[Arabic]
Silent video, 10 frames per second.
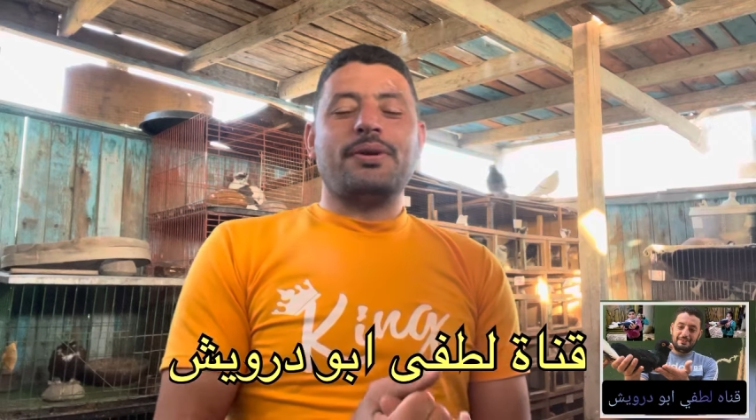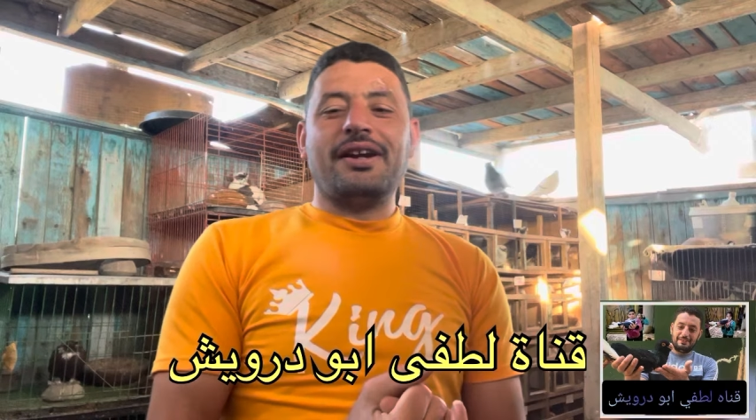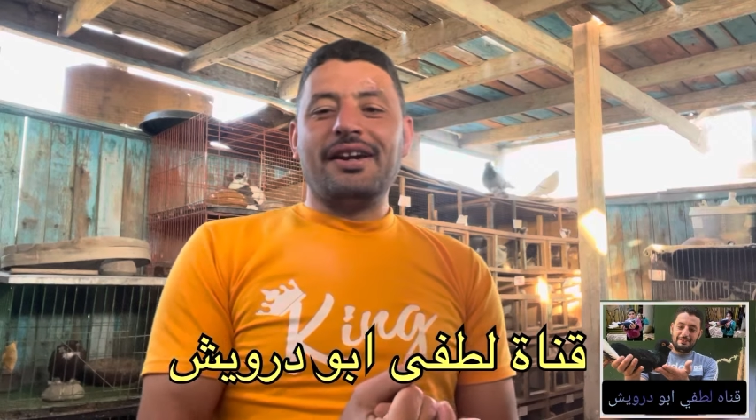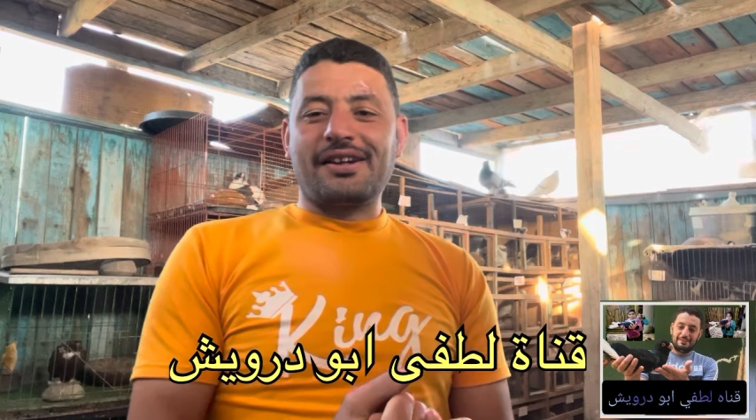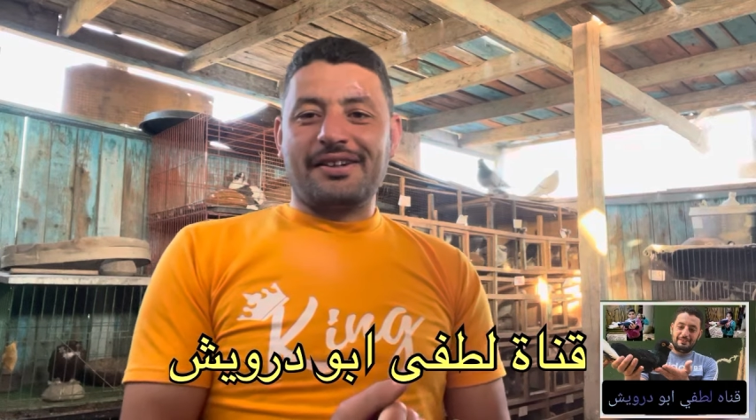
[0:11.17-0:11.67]

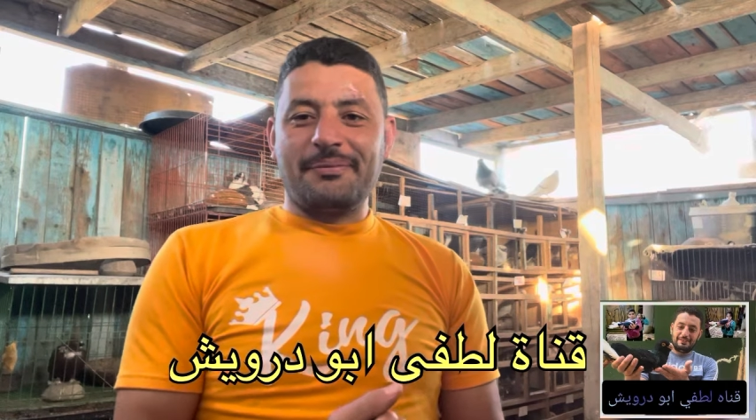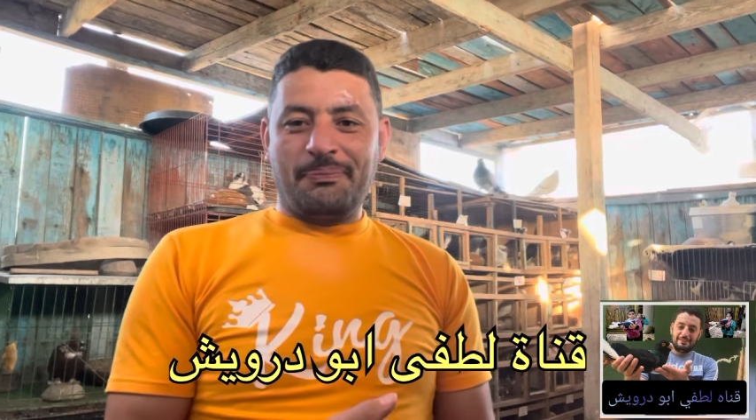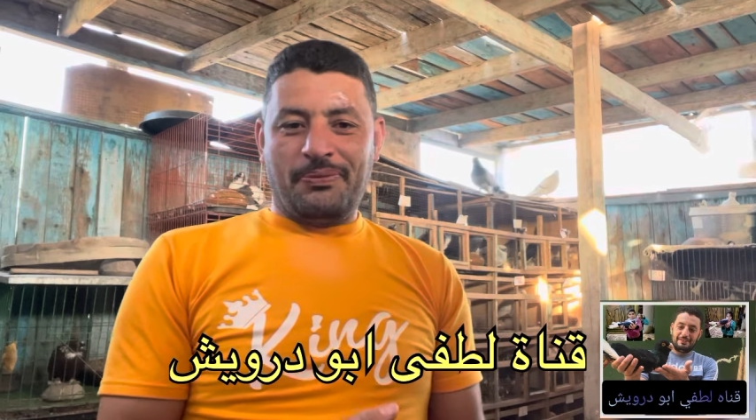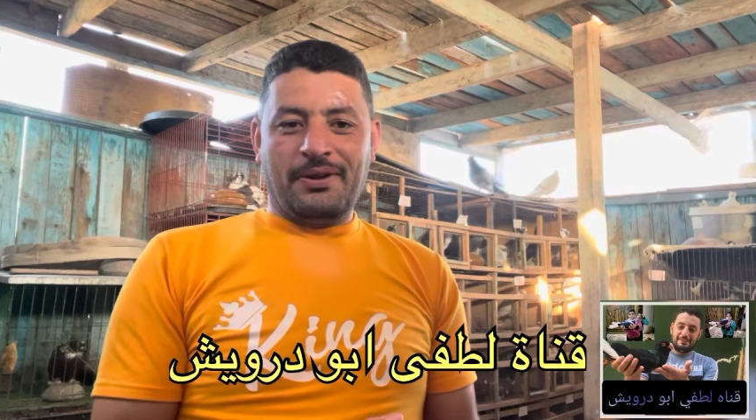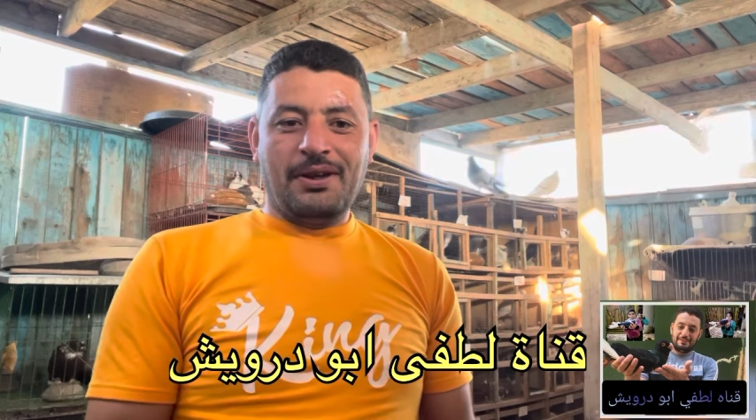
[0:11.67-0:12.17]
بخير
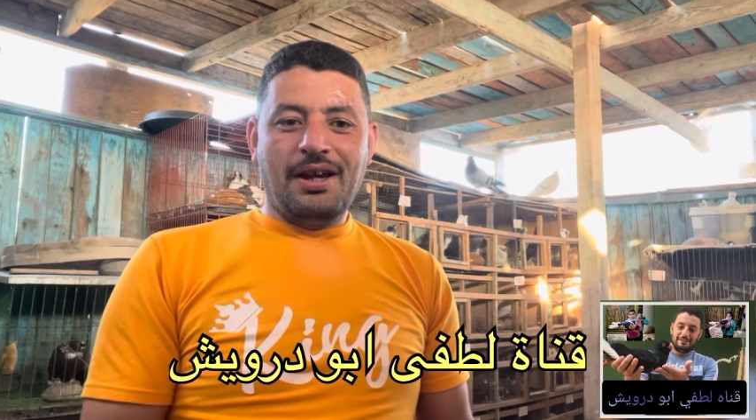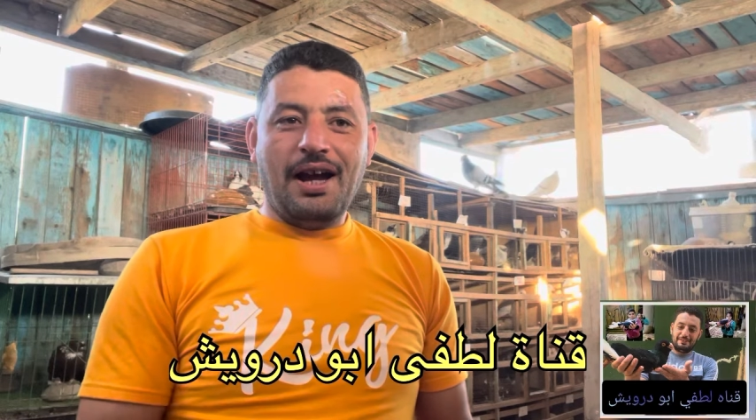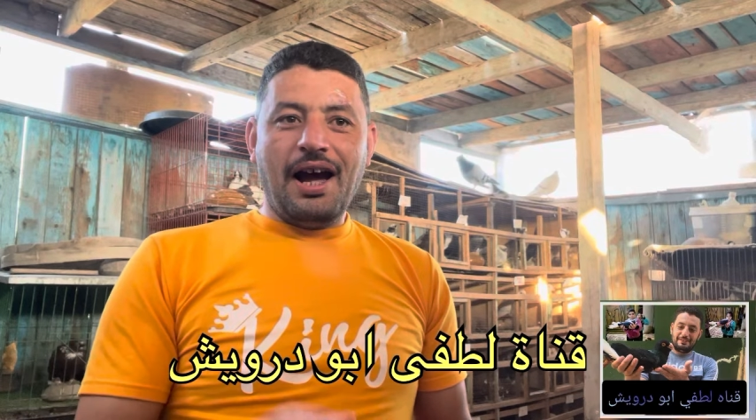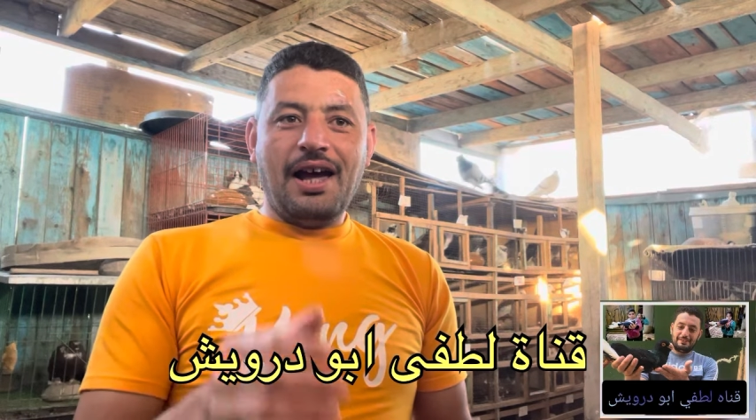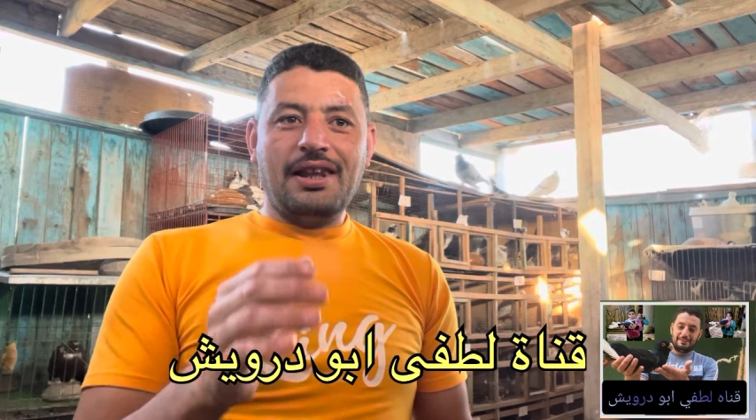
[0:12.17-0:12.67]

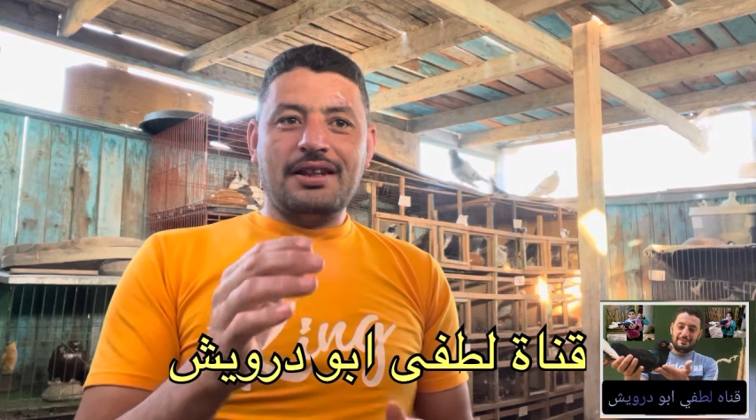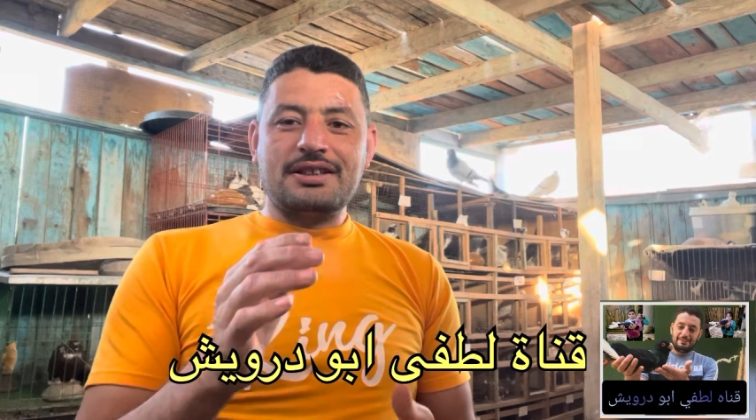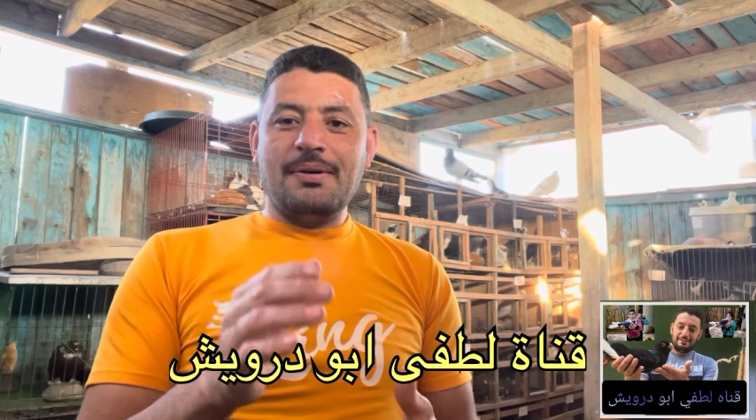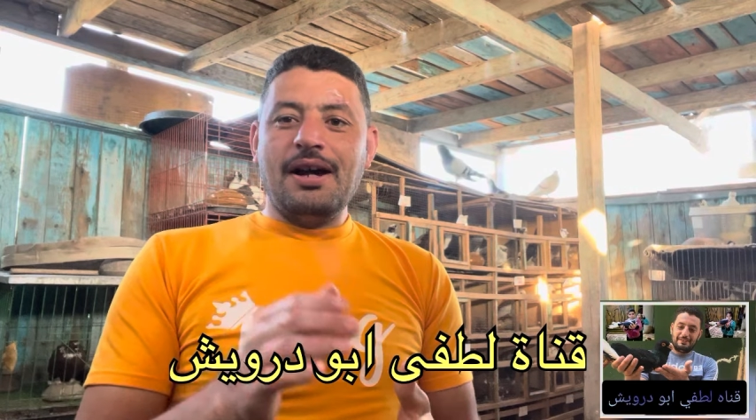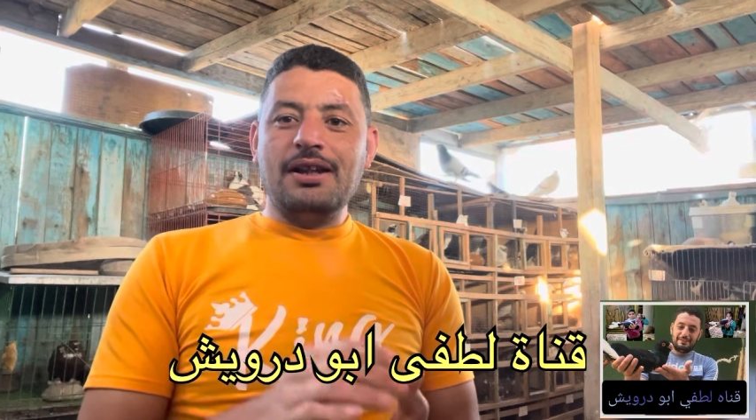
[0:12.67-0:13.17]
احلى صباح